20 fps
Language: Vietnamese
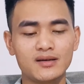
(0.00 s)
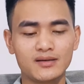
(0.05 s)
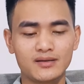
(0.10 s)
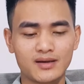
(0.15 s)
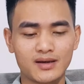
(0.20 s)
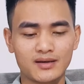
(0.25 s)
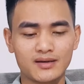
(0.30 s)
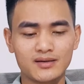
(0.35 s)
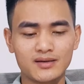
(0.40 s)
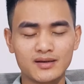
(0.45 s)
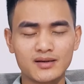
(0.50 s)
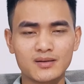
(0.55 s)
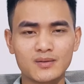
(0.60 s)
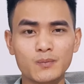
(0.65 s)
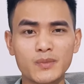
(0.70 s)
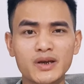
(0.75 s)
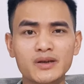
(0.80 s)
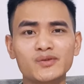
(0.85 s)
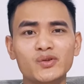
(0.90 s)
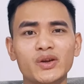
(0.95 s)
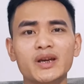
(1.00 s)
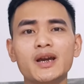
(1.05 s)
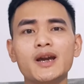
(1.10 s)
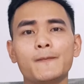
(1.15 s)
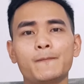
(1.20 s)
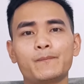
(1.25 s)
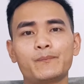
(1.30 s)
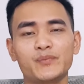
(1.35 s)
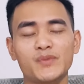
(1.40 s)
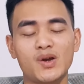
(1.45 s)
cái ờ, bên doanh
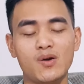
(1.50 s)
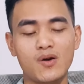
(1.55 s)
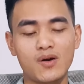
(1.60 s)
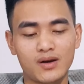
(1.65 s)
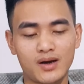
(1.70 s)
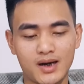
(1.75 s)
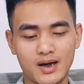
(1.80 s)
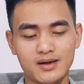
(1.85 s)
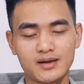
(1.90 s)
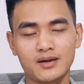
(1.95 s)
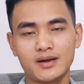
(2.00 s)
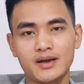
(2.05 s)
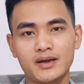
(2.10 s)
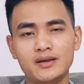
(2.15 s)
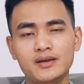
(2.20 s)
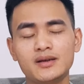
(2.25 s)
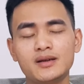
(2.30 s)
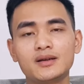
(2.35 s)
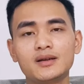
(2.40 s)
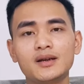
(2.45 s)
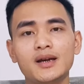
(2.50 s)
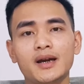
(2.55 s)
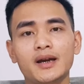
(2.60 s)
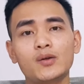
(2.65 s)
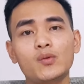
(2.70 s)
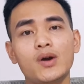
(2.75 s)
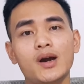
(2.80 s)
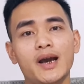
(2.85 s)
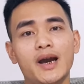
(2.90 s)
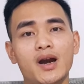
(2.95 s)
nghiệp họ cần đến những
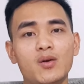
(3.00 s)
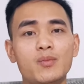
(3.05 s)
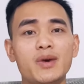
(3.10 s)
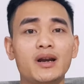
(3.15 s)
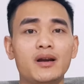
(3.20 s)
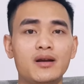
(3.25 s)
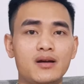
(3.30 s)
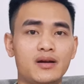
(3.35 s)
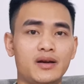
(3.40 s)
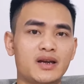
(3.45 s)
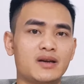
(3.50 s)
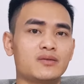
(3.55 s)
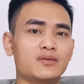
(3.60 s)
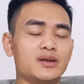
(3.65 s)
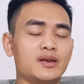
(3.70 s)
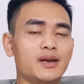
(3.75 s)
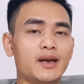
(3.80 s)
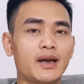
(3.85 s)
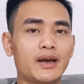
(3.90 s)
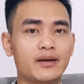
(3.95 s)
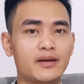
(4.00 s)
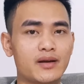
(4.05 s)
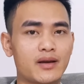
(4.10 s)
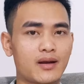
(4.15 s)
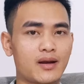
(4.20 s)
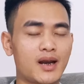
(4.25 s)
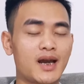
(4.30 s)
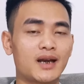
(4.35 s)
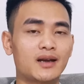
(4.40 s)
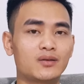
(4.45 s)
cái quảng cáo banner kiểu như thế này
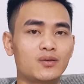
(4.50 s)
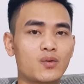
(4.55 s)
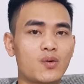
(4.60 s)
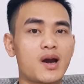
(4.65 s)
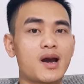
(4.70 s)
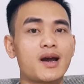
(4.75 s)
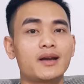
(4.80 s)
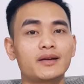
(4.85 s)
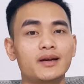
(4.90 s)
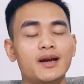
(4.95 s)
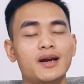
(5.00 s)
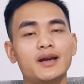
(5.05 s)
để lan tỏa